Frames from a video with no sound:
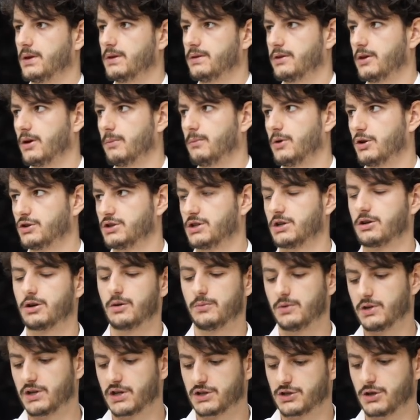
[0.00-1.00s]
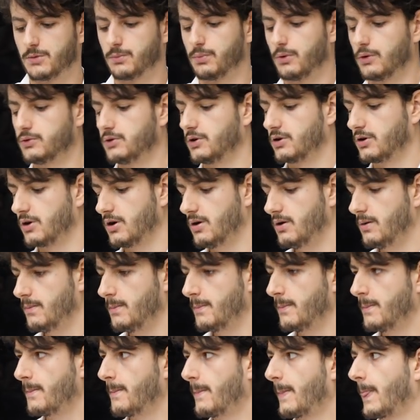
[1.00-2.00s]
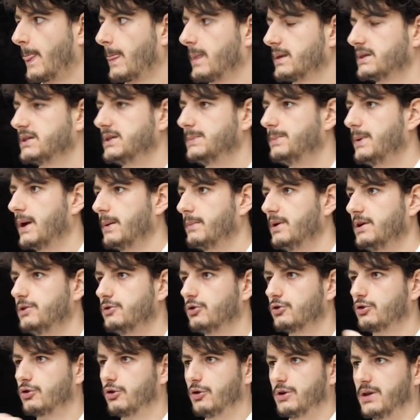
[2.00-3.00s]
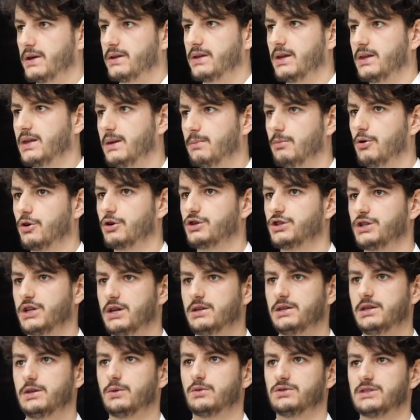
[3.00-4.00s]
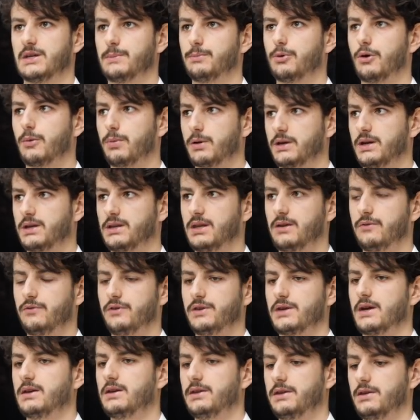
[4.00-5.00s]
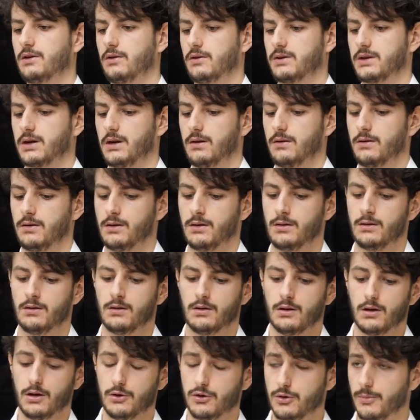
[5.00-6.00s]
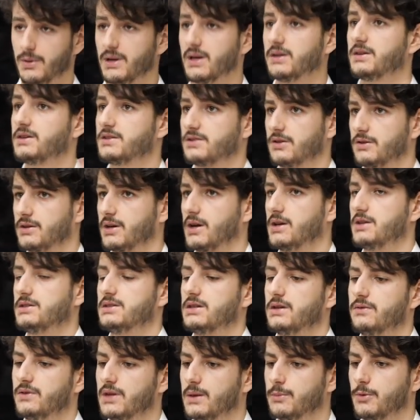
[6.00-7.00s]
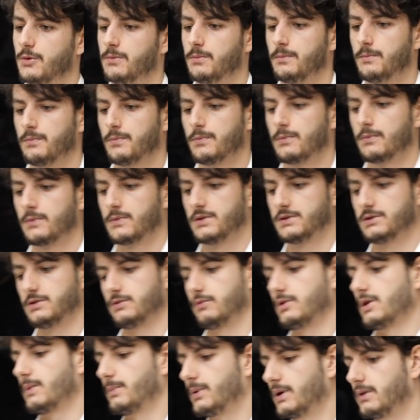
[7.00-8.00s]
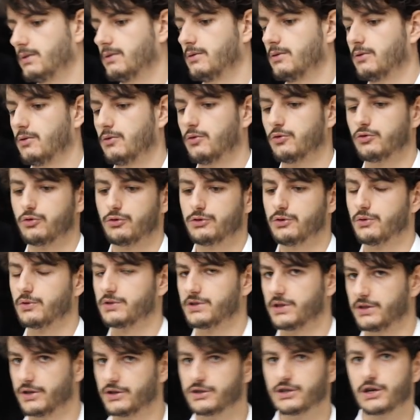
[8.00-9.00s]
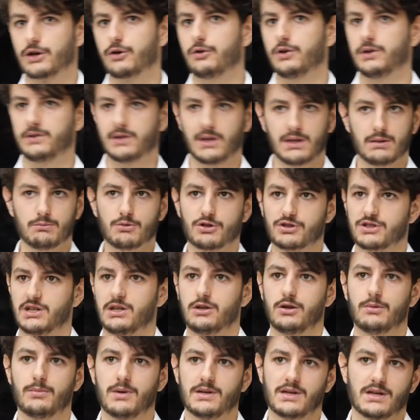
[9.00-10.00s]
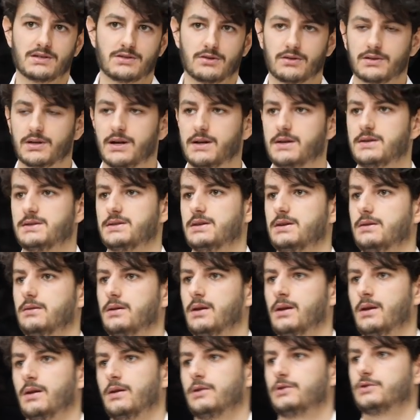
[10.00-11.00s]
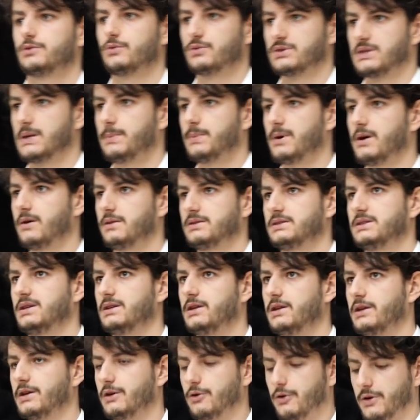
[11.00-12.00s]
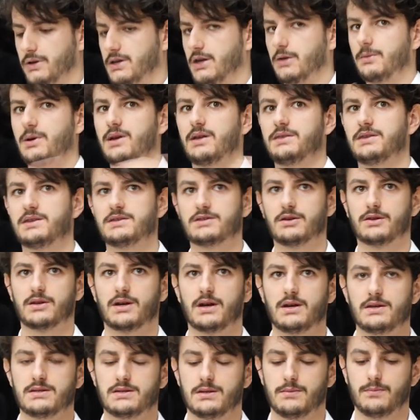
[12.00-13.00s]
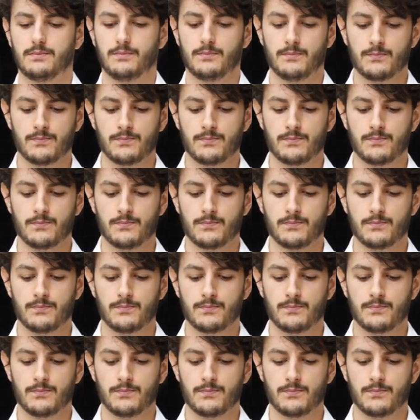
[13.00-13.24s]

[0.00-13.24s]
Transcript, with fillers: Inter-Blockchain Communication Protocol, qui permet de connecter des blockchains qui ont cette propriété de finalité entre elles, de manière décentralisée évidemment. Aujourd'hui, on sait déjà connecter des blockchains de manière centralisée. Ce qu'on ne sait pas, c'est les connecter de manière décentralisée.